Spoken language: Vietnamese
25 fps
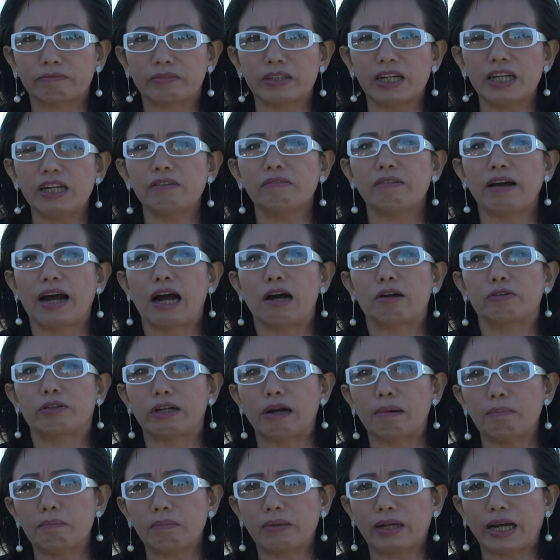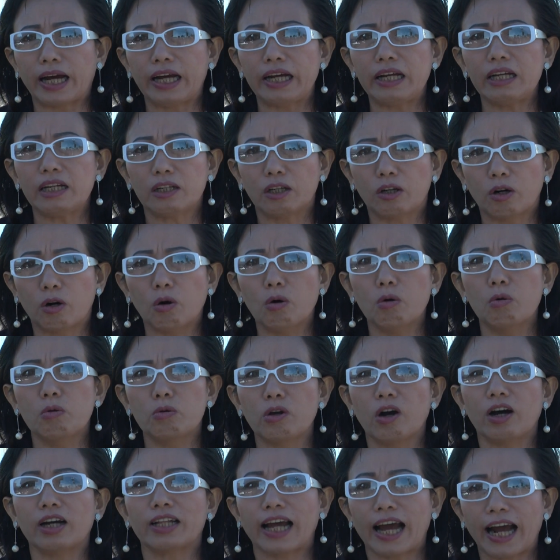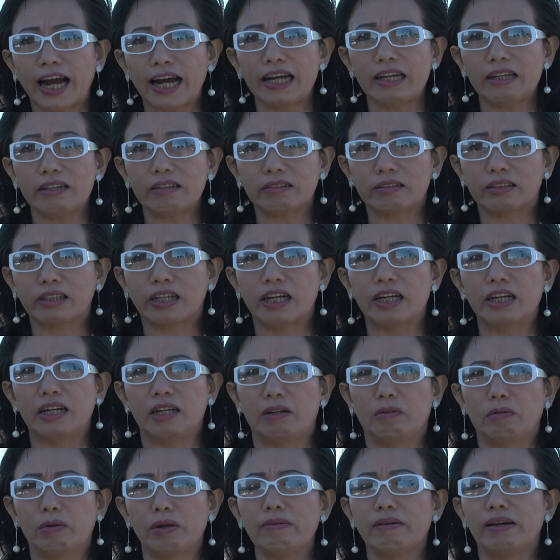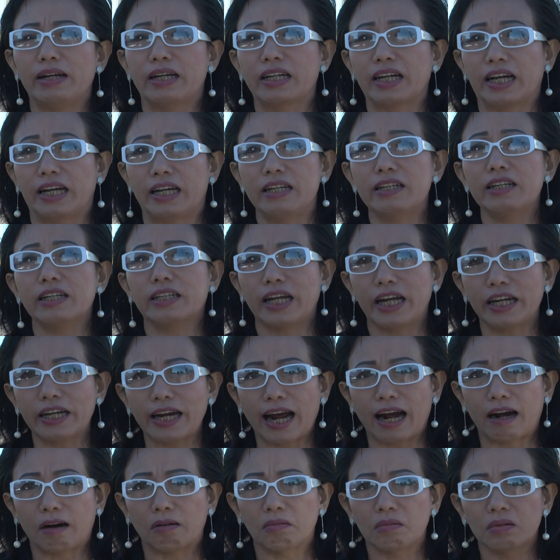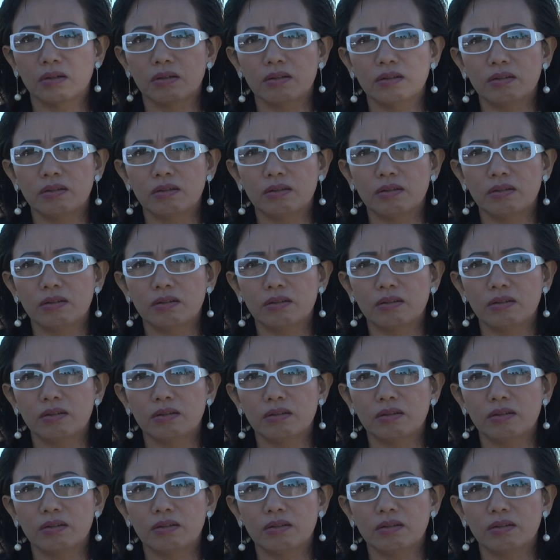đi vào trong cái khu Do Thái thì quý vị nghĩ như thế nào